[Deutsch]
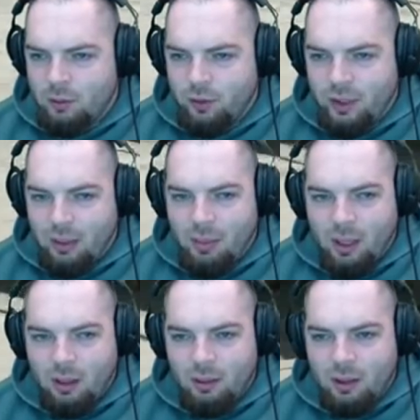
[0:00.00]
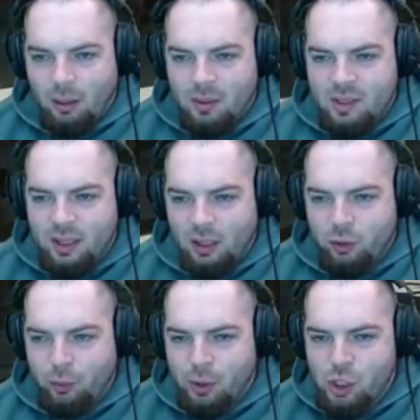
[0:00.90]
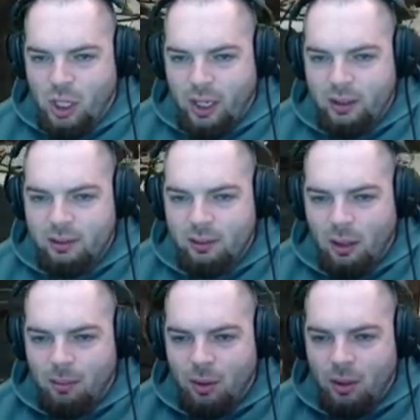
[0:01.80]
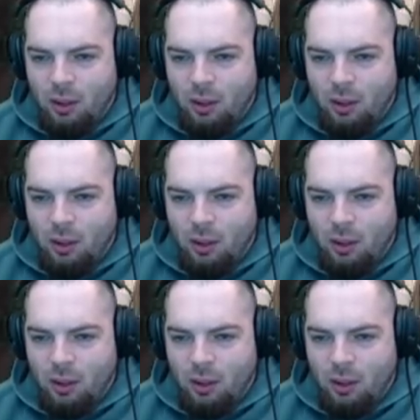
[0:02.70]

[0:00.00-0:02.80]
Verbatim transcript: Von dem her kann man sich halt drüber streiten, aber